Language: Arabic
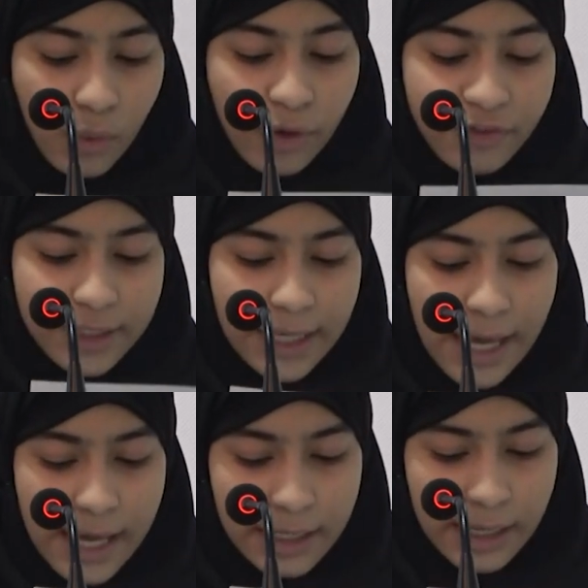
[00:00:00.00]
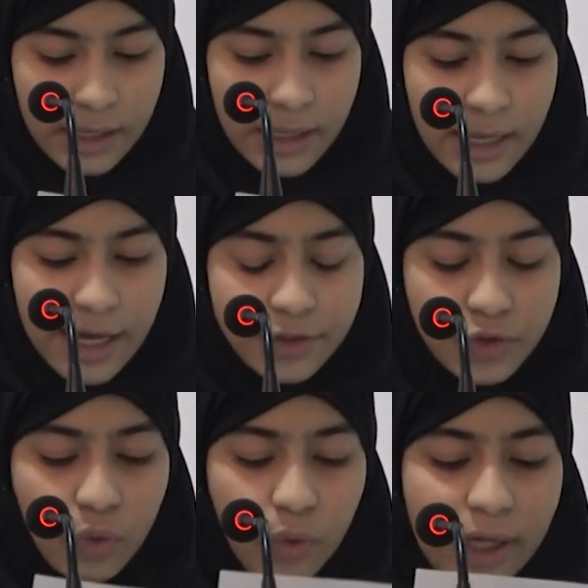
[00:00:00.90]
وفي النهاية
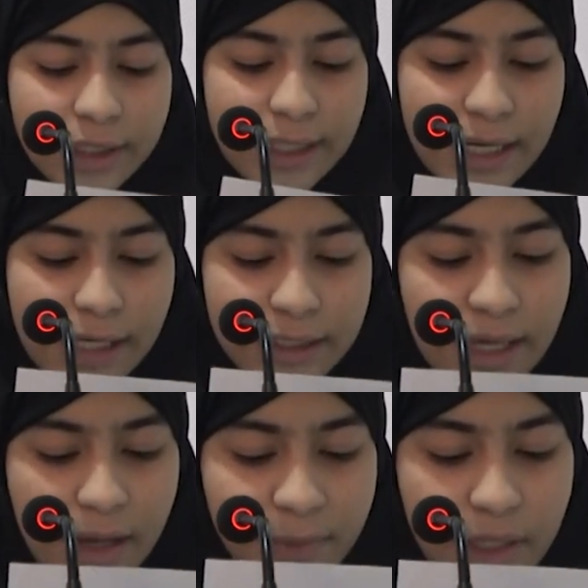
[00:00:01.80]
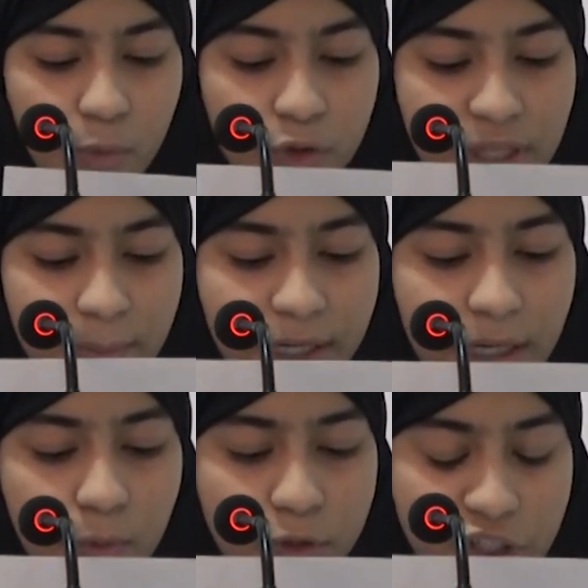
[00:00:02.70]
أشكر والدي لدعمهم
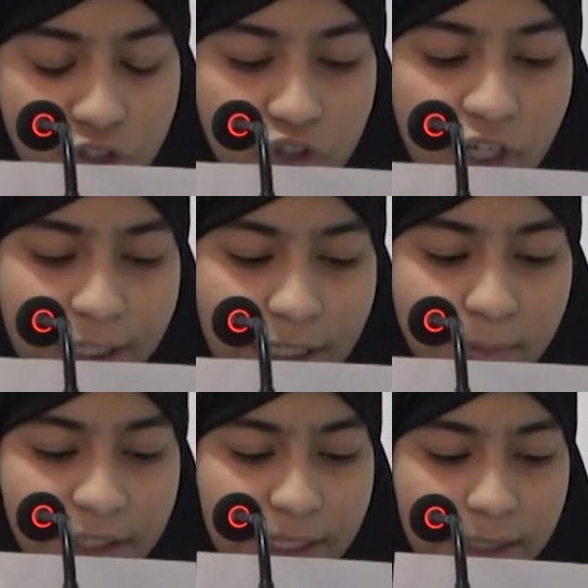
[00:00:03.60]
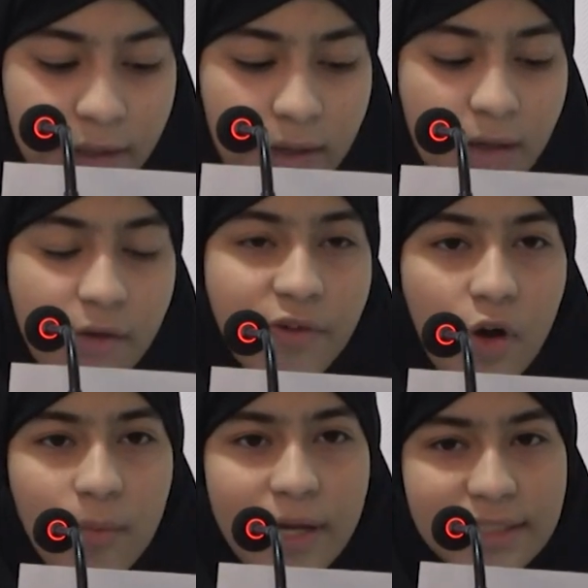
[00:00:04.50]
وصبرهم وتشجيعهم لي
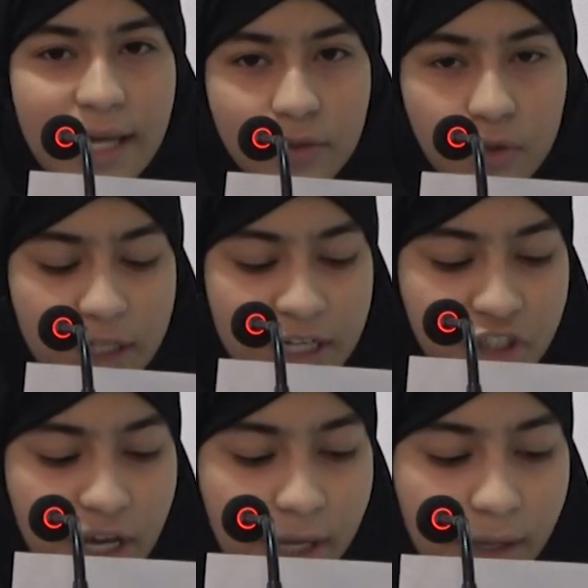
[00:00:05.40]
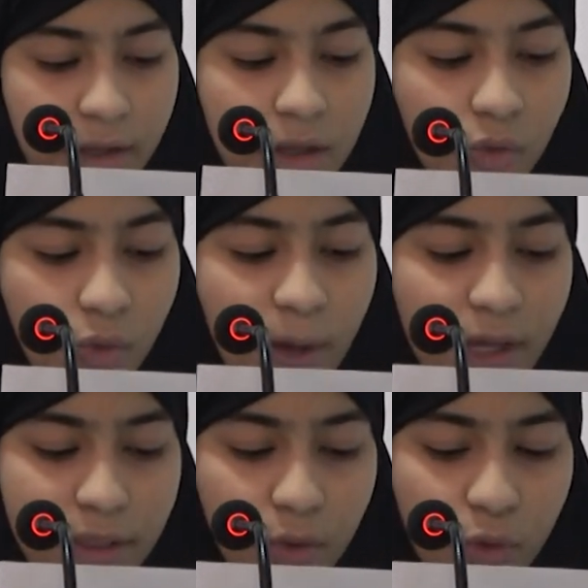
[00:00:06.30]
فهم أساس النجاح
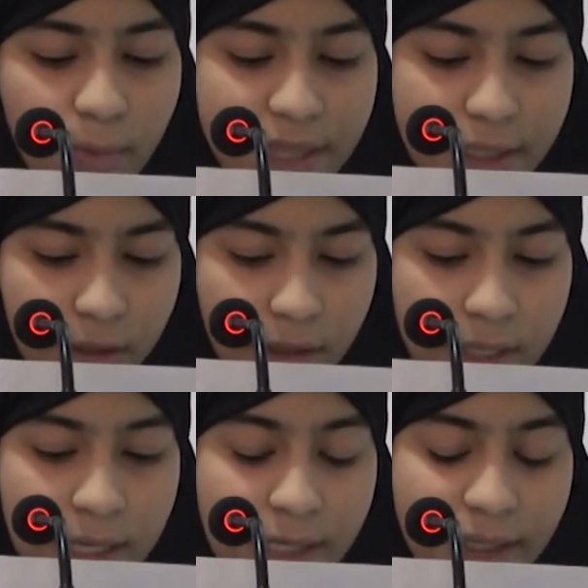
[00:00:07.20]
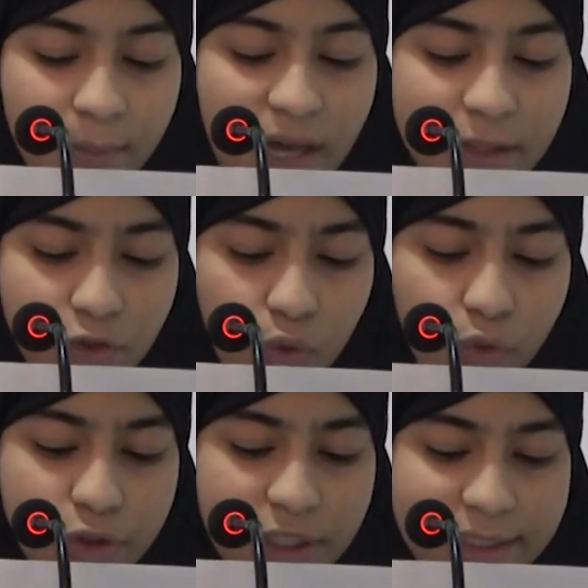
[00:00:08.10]
ومحضن البذرة كما
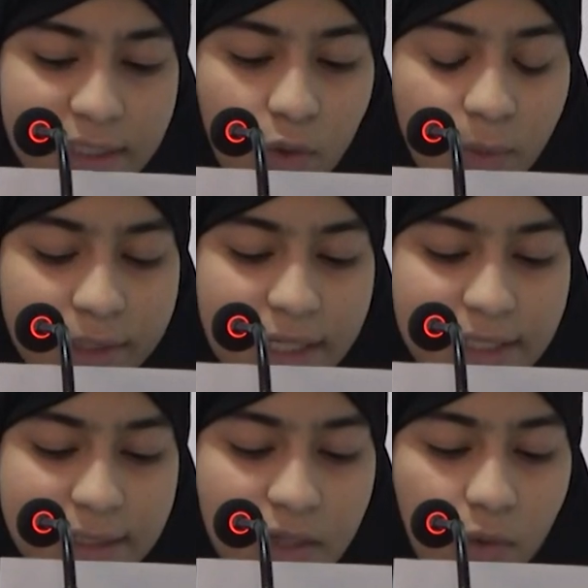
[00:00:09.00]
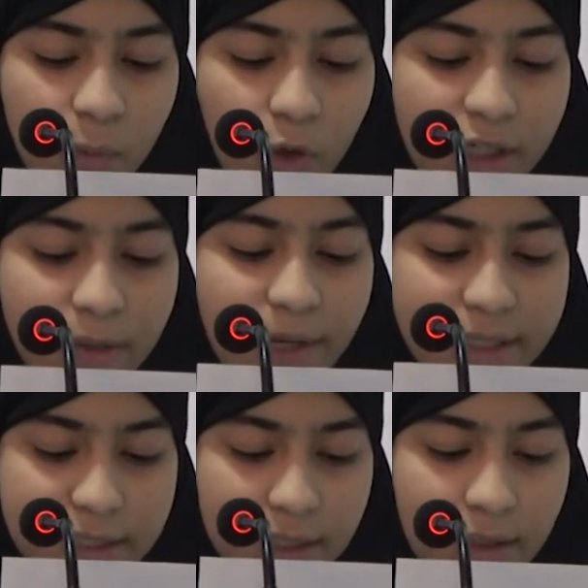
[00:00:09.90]
أشكر أسرتي ومدرستي
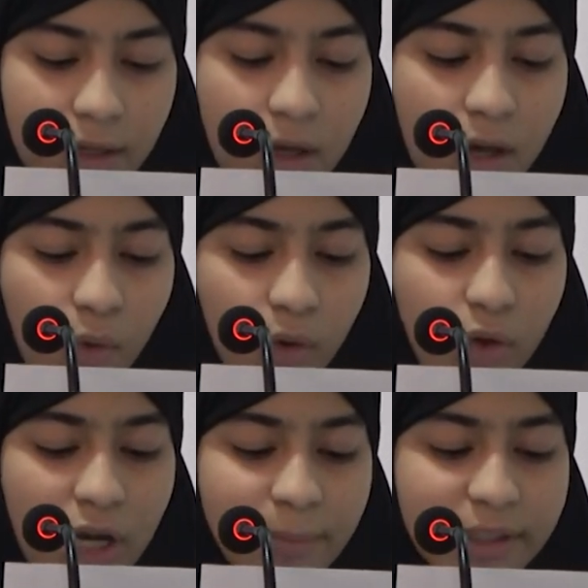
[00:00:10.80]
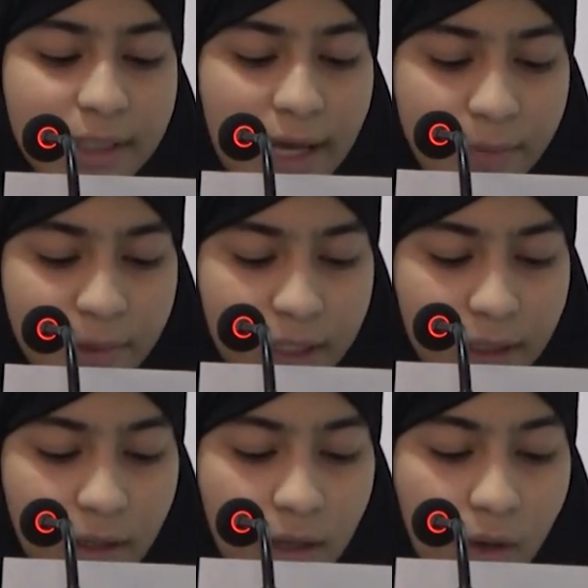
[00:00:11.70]
ومعلماتي وكل من
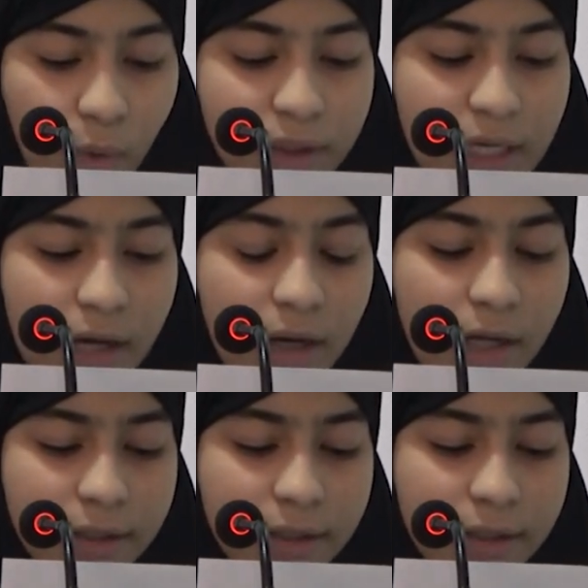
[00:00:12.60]
دعمني ودارا